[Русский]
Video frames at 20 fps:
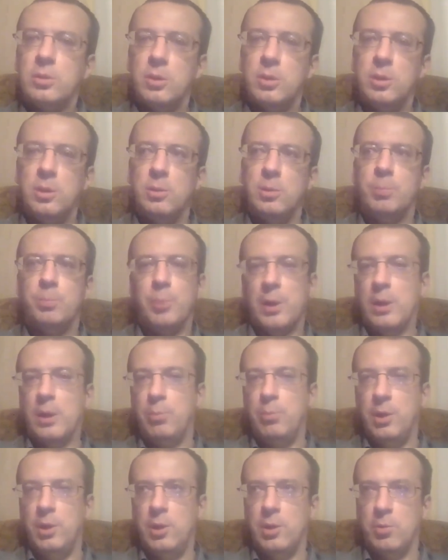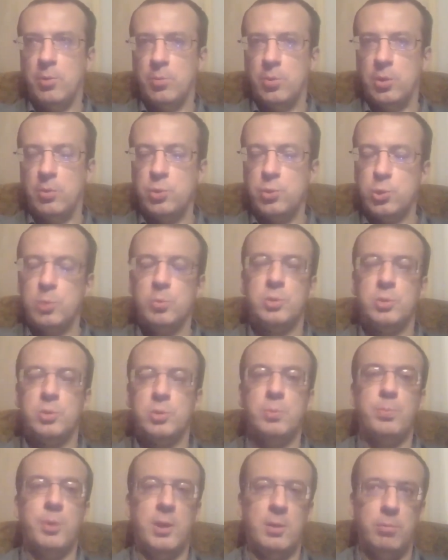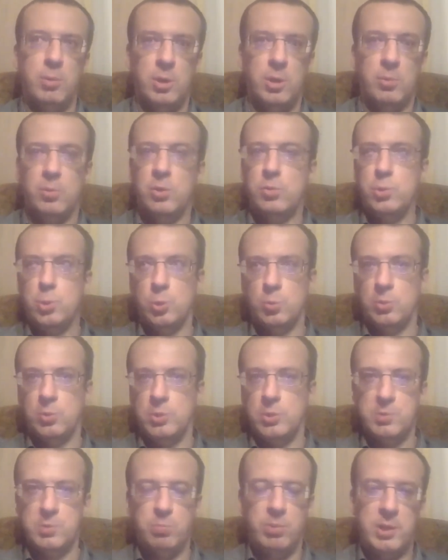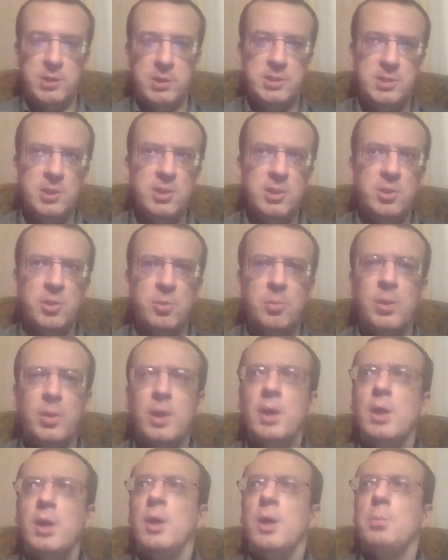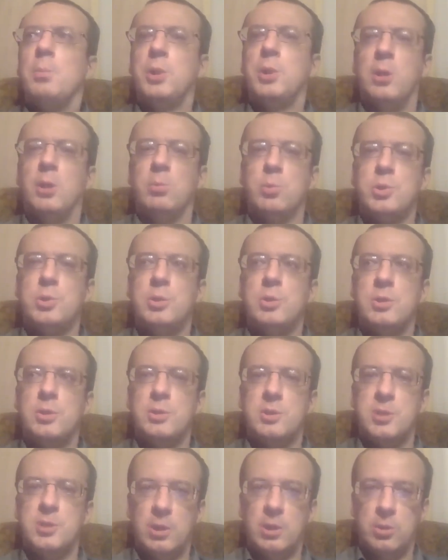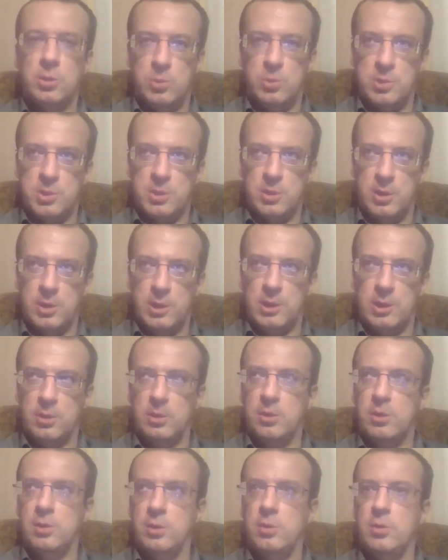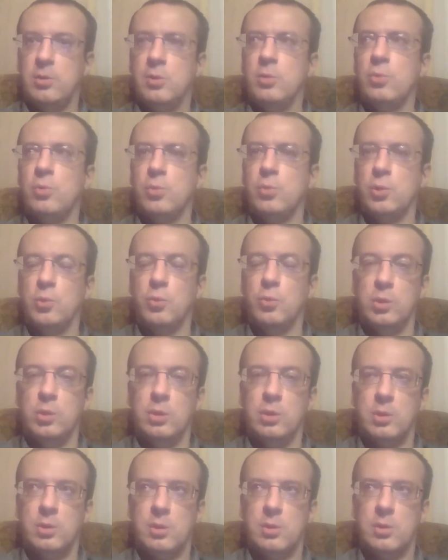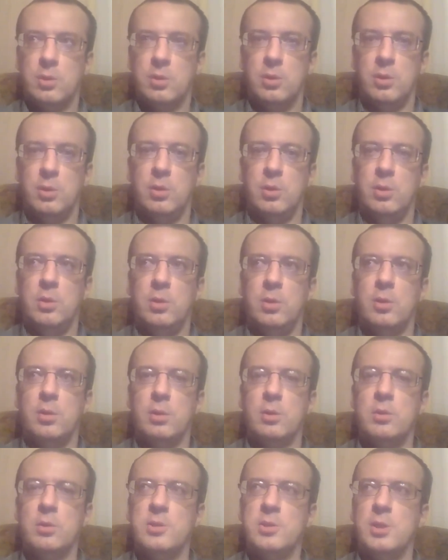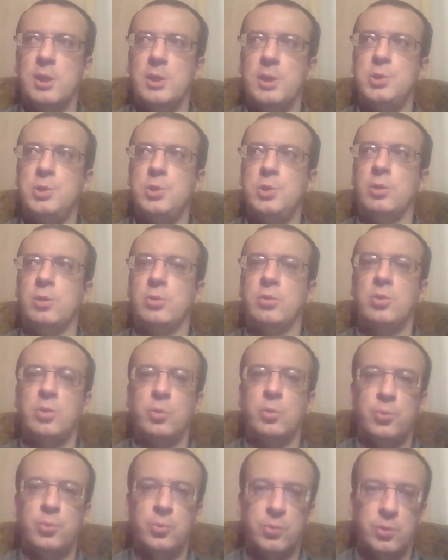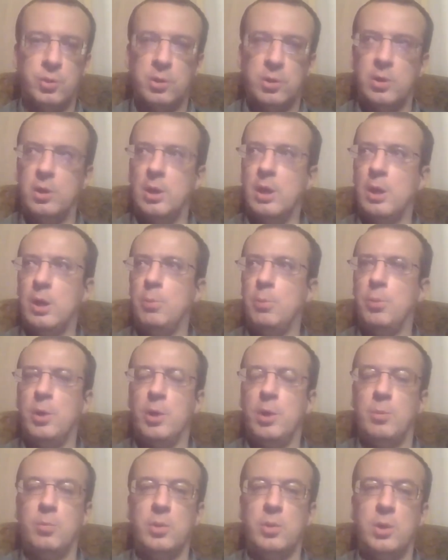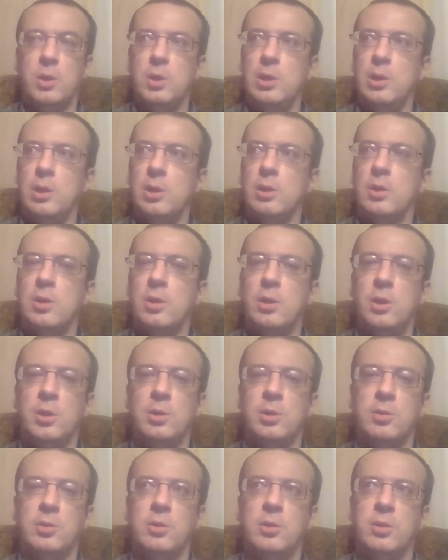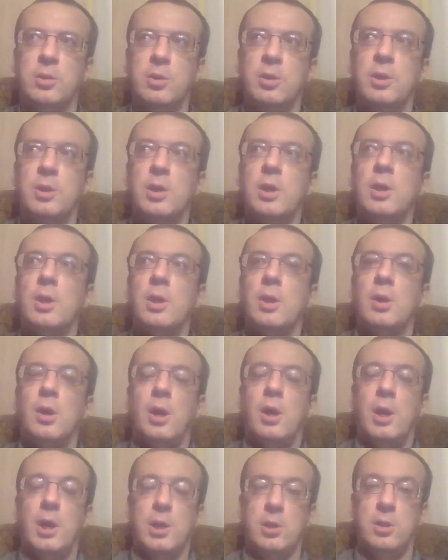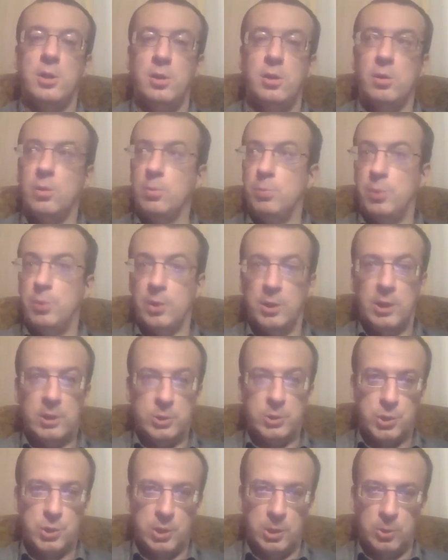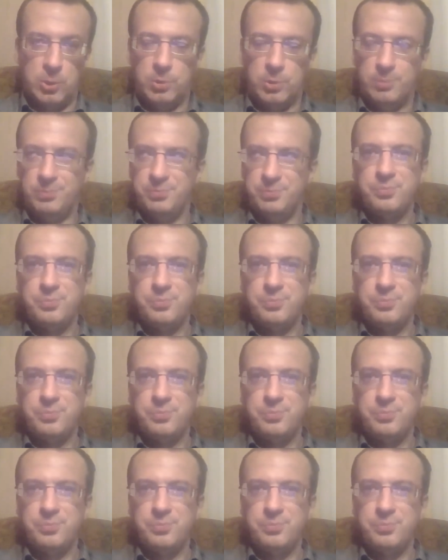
и проблемой, в чем-то проблемой, в чем-то спасением, потому что, с одной стороны, выводок э, назначенцев э, Обамы или Клинтона, они продолжают,